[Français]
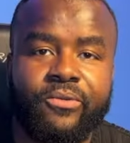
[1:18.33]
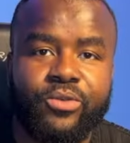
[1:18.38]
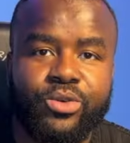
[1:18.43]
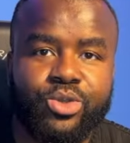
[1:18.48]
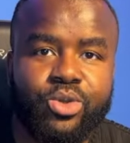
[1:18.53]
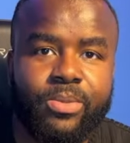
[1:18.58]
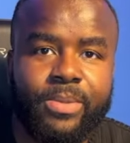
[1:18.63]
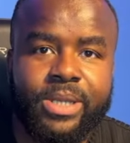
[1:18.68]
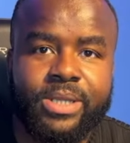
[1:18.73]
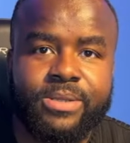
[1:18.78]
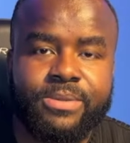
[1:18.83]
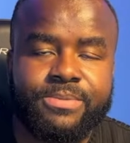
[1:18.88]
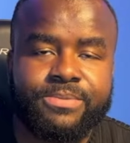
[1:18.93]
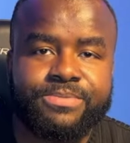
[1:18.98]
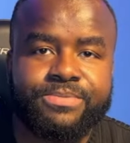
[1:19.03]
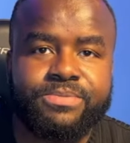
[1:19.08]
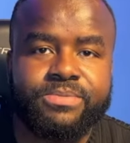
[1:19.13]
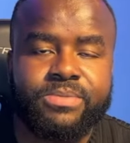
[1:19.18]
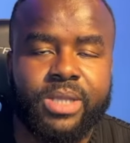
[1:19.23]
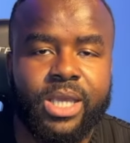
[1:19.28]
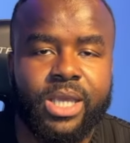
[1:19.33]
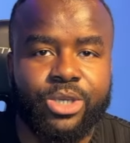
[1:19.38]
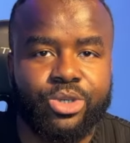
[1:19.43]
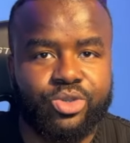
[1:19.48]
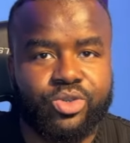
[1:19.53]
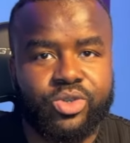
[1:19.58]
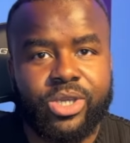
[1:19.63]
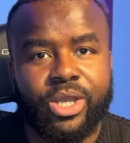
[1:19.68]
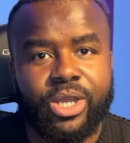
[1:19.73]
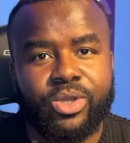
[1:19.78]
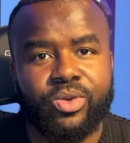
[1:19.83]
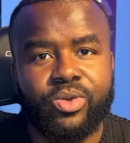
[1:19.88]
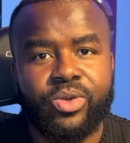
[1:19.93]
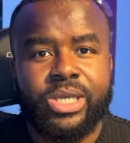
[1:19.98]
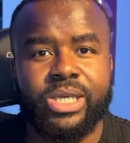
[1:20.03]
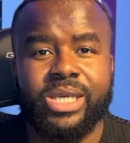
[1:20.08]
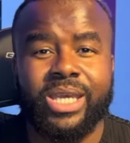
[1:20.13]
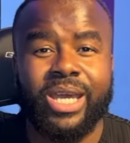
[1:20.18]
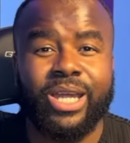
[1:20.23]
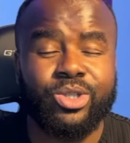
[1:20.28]
vos domaines. Je suis quelqu'un
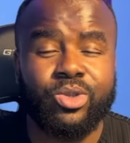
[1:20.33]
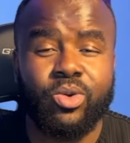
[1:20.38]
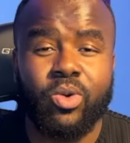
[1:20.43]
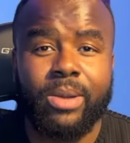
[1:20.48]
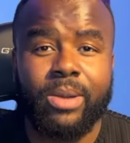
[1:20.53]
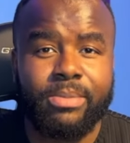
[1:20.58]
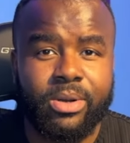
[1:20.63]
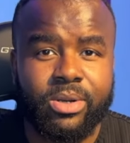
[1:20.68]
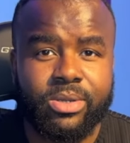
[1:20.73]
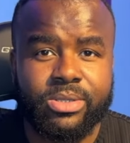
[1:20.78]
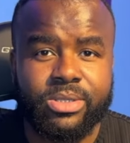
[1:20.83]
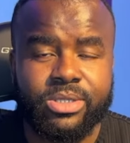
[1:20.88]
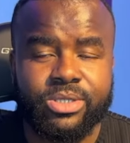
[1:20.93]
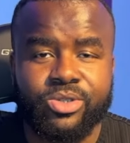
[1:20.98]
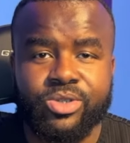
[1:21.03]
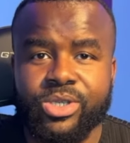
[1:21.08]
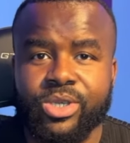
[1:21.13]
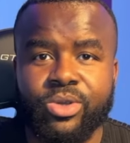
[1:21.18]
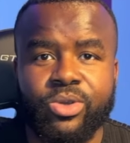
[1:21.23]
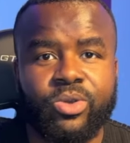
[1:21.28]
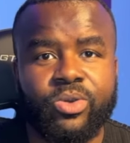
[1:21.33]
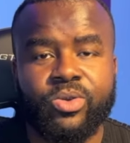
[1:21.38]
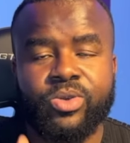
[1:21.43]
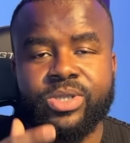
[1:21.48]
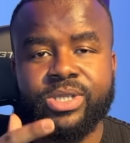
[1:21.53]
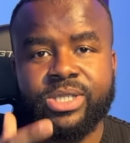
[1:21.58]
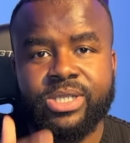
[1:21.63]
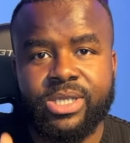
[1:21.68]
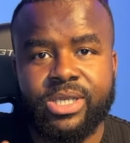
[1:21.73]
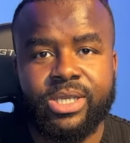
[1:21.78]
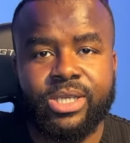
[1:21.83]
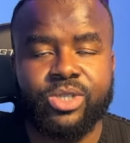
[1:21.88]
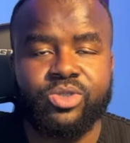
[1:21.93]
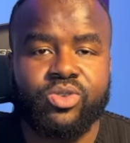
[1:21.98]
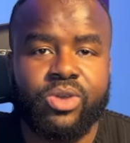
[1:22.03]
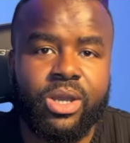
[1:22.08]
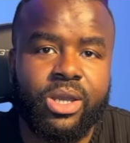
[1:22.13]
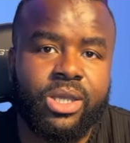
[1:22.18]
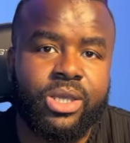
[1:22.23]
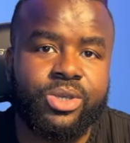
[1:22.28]
qui adore apprendre. Je sais que si tu as
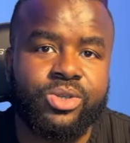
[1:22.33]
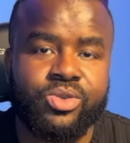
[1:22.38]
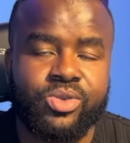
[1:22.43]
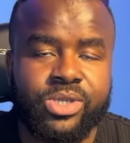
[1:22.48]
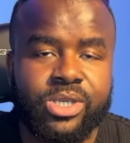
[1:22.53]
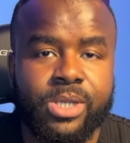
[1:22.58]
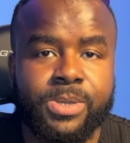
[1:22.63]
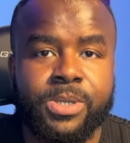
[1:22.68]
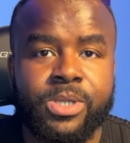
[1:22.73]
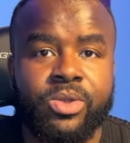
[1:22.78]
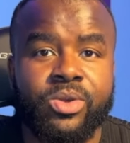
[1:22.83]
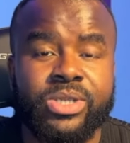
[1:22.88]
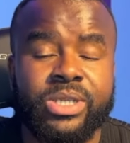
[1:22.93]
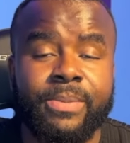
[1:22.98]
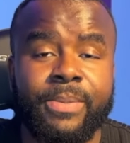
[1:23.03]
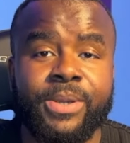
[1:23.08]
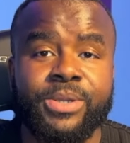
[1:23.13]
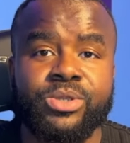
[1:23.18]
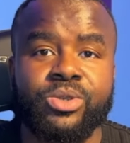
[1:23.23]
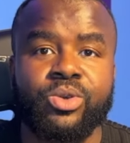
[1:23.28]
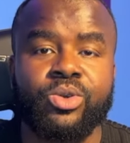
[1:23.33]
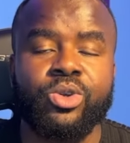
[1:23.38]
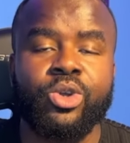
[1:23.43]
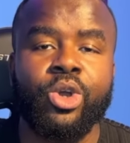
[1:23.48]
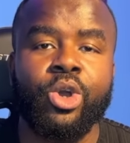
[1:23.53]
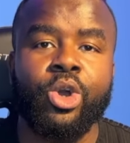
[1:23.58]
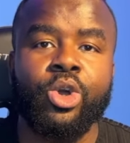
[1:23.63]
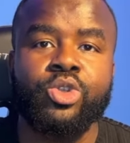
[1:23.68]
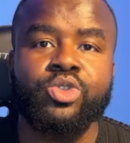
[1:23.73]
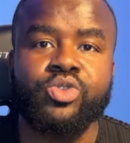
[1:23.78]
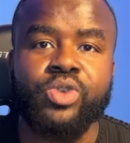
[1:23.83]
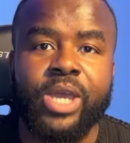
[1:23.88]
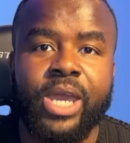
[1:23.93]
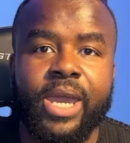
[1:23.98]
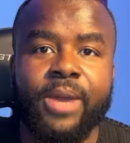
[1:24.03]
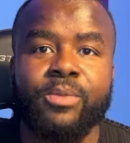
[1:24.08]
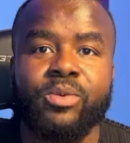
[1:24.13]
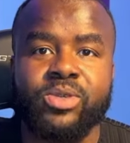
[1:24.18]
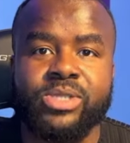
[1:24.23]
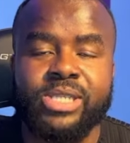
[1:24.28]
cliqué sur cette vidéo, c'est parce que tu
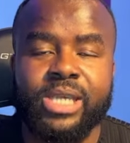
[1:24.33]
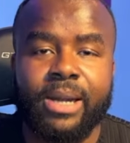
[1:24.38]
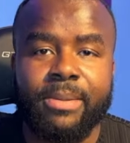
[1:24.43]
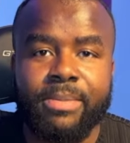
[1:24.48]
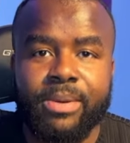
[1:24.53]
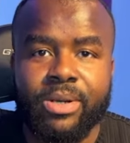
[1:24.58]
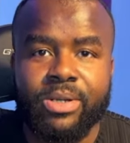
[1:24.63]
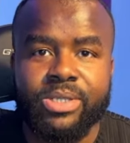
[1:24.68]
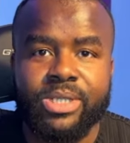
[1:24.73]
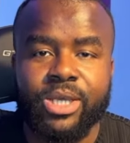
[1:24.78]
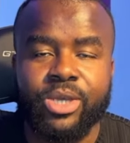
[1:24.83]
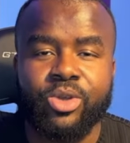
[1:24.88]
aimes aussi apprendre et